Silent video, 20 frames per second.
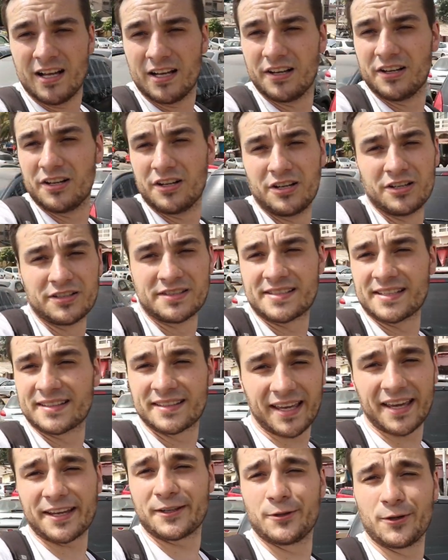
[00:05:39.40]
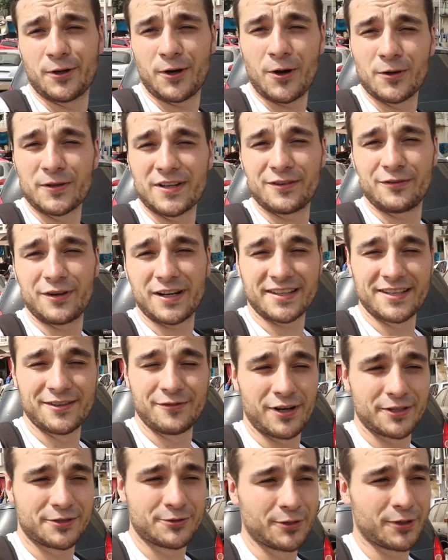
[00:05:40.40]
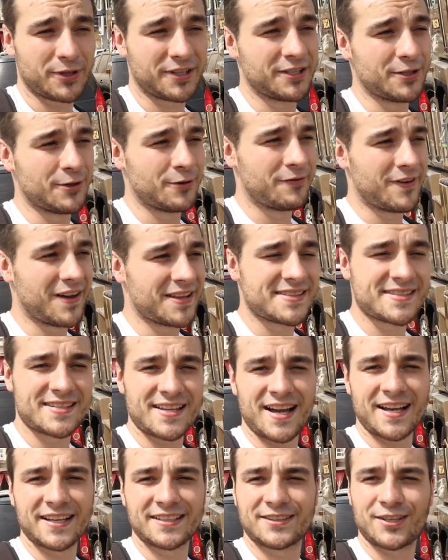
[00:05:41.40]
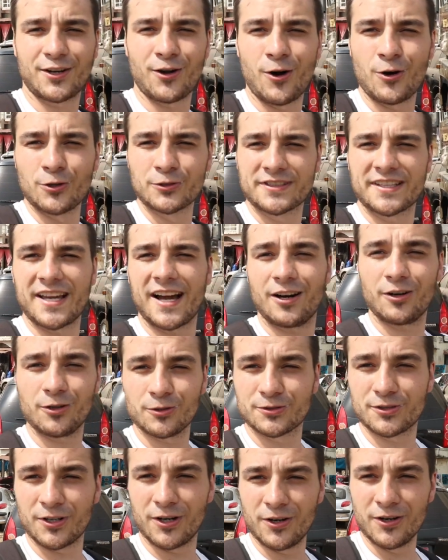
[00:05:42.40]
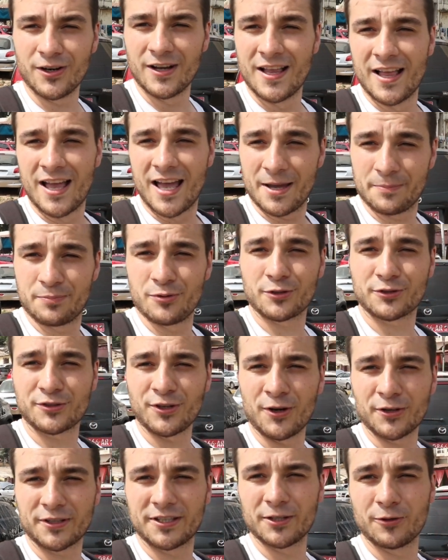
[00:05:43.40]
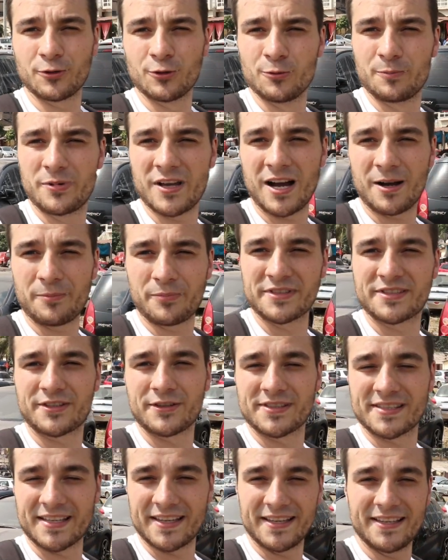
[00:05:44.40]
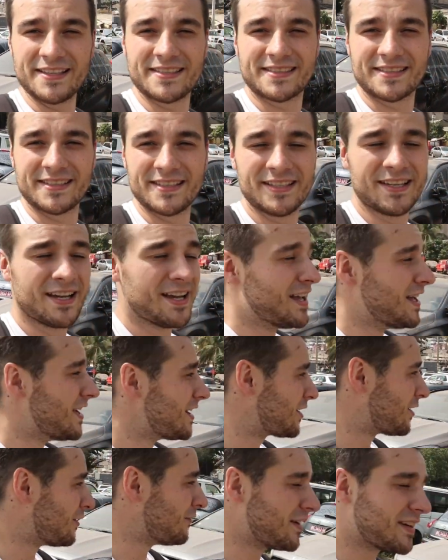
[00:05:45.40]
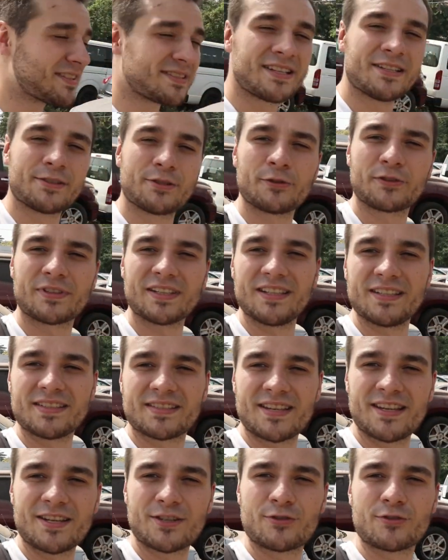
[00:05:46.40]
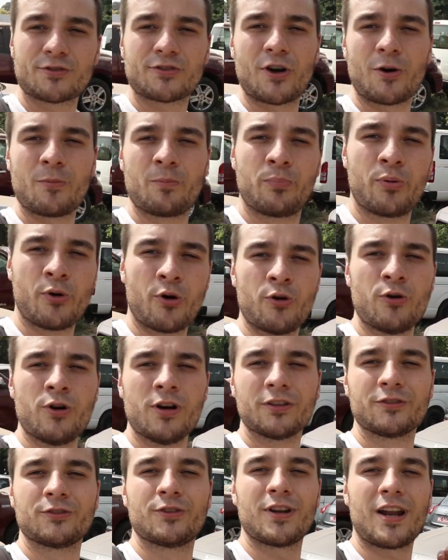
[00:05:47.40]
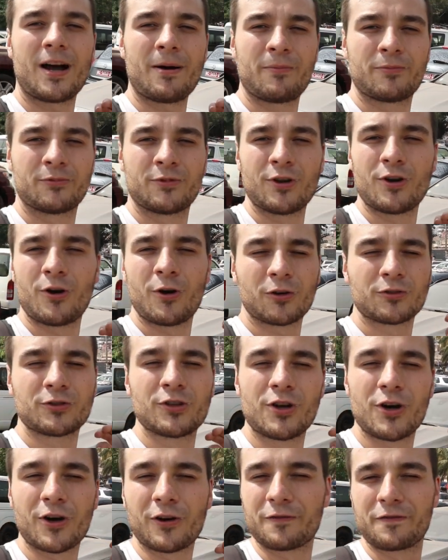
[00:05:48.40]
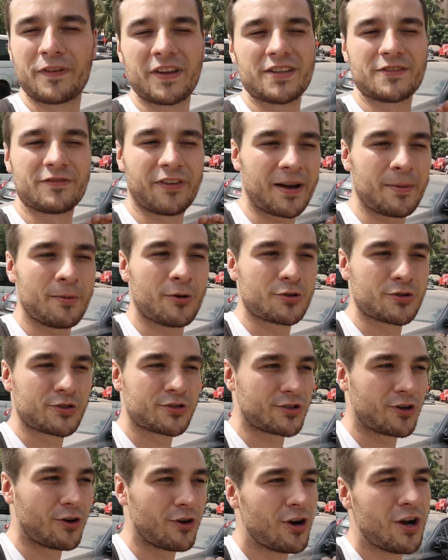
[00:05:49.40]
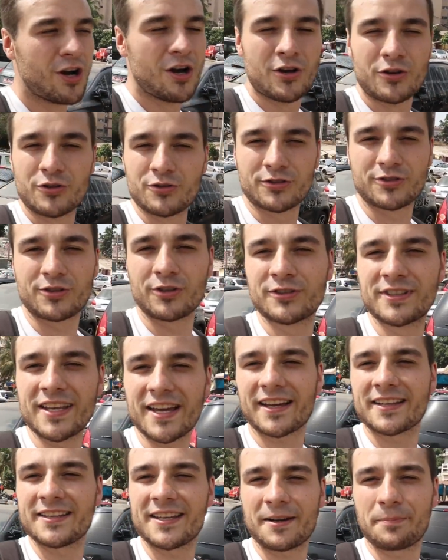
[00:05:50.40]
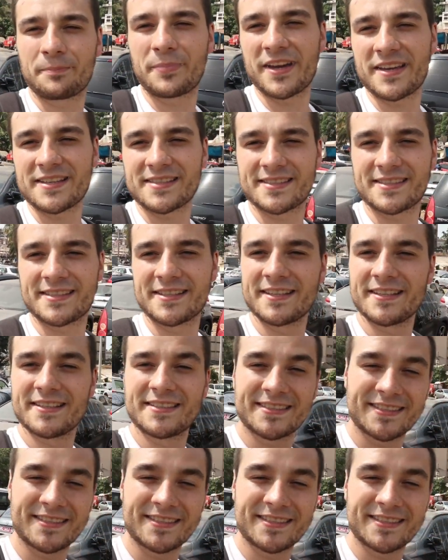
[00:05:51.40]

euh, c'est très courant d'avoir des voitures qui ont 25, 30, 40 ans et pourtant qui roulent bien puisque c'est ici qu'on va les utiliser jusqu'au bout de, leur, vie, vraiment jusqu'aux dernières pièces. Si,